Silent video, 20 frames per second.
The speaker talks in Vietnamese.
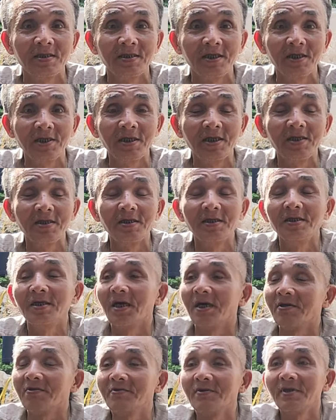Di sư nó
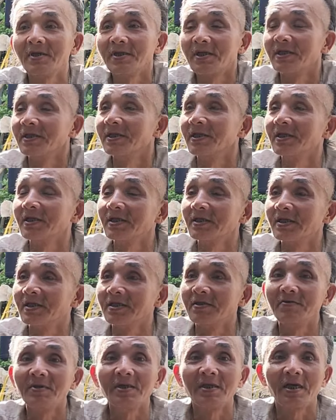học qua thời gian
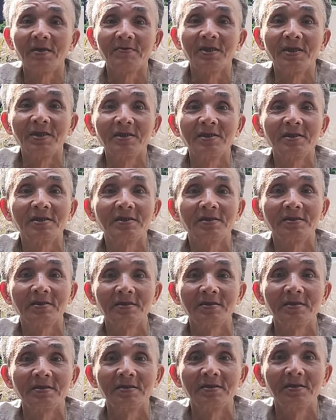rồi mới làm được
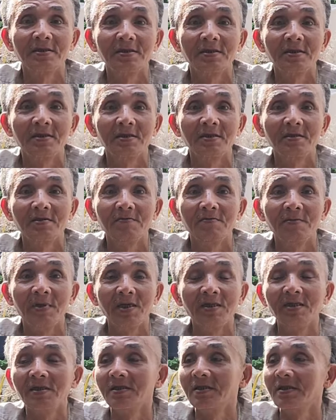Còn chú?
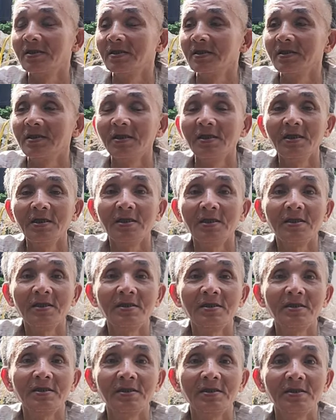Mình
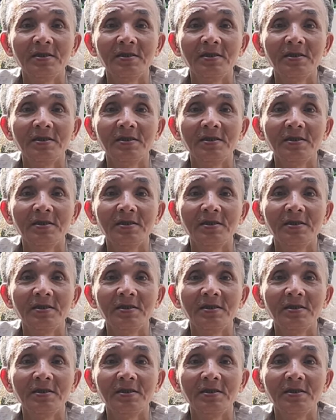chưa